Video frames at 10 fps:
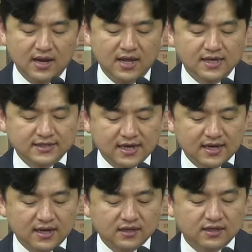
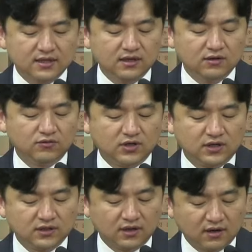생각이 우리를
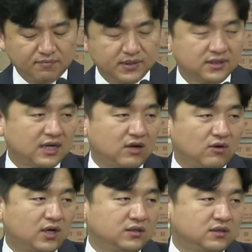더럽힌다라고
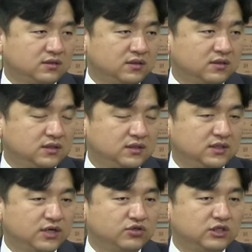하셨던 그
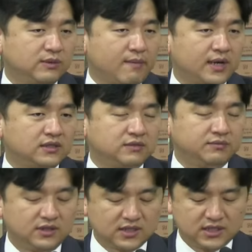예수님의
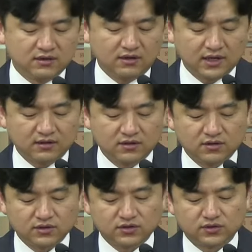말씀을 기억했던
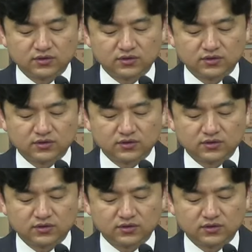것이죠.